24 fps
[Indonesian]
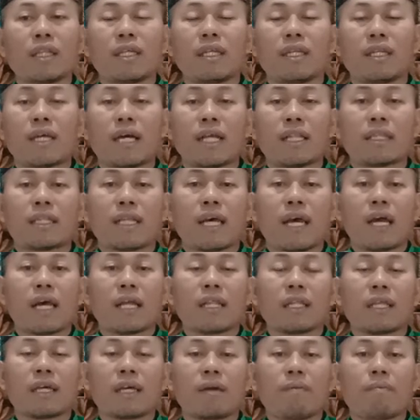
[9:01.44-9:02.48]
tidak
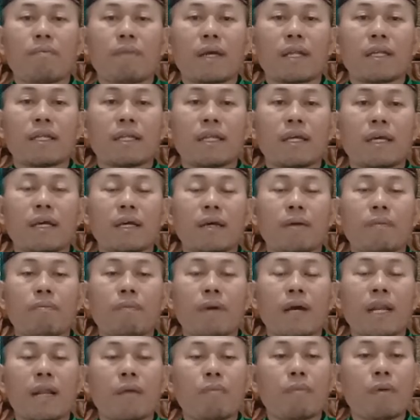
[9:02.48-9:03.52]
taat kepada
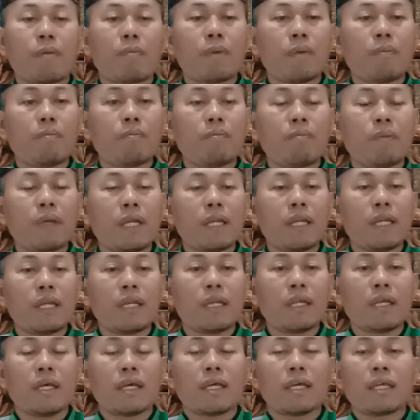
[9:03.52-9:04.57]
para
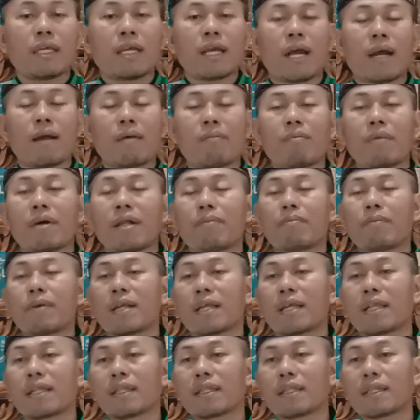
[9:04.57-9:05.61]
pemimpin yang
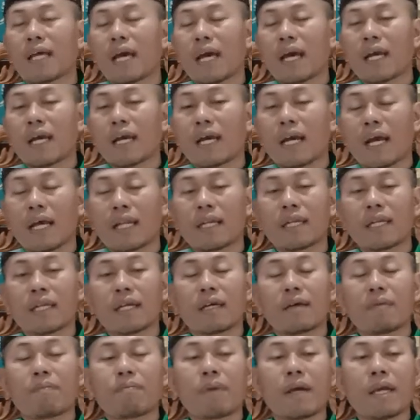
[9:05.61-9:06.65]
memerintahkan
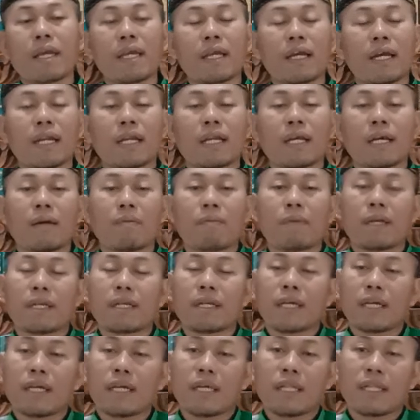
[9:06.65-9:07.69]
kebaikan
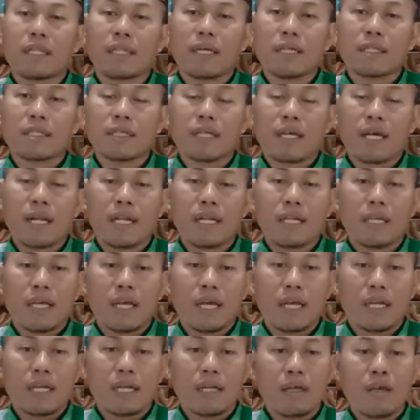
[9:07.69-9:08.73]
kepada kita.
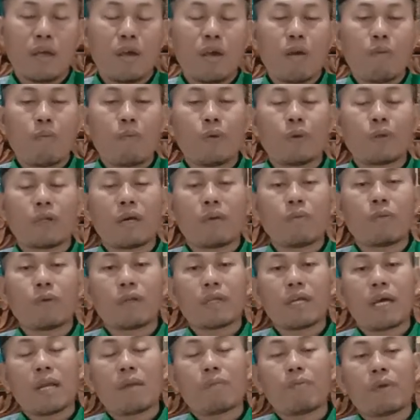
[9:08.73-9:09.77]

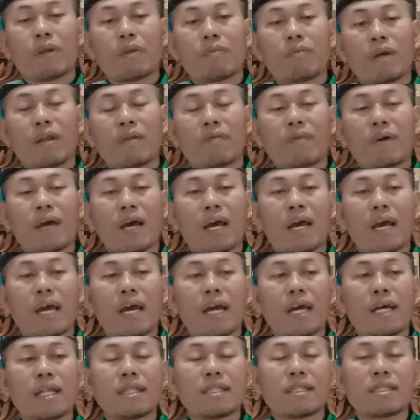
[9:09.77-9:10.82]
Mudah-mudahan
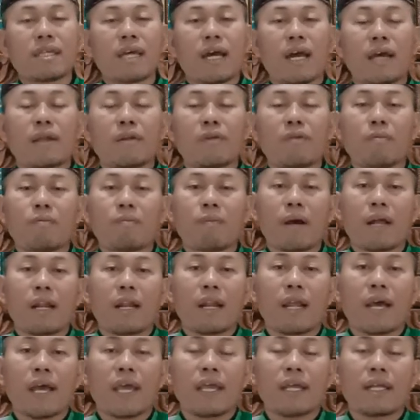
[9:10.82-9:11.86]
bermanfaat. Jangan lupa
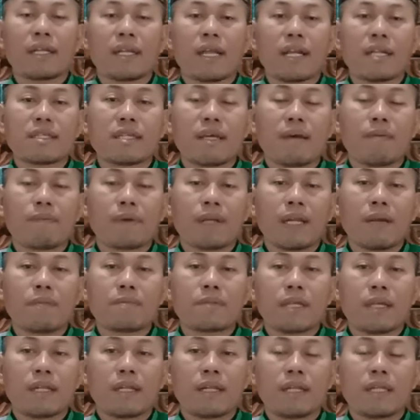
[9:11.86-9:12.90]
like dan
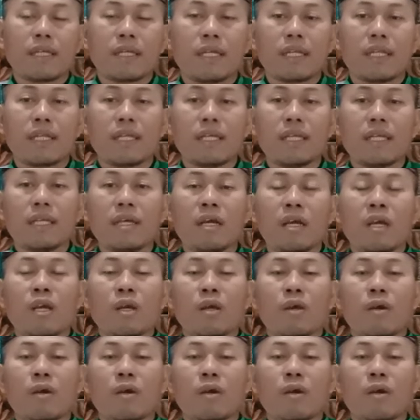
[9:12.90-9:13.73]
subscribe channel ini.